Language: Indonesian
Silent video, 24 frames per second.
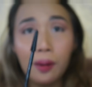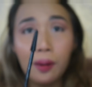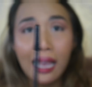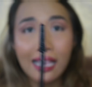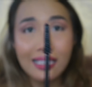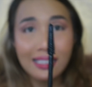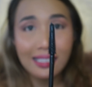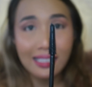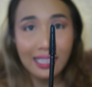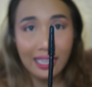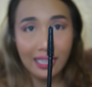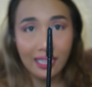
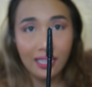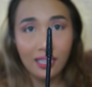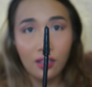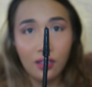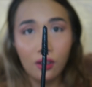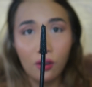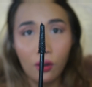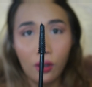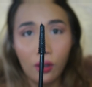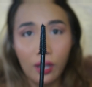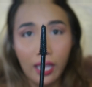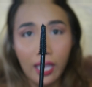plastik
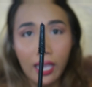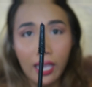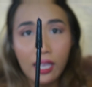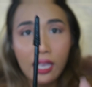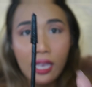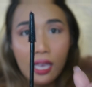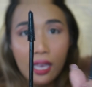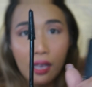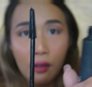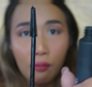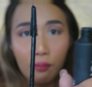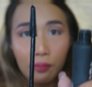oke okay?
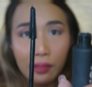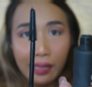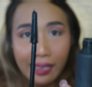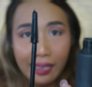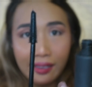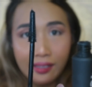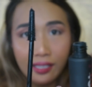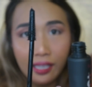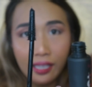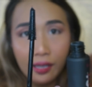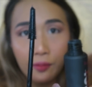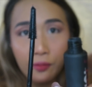
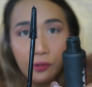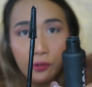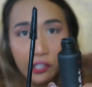plastik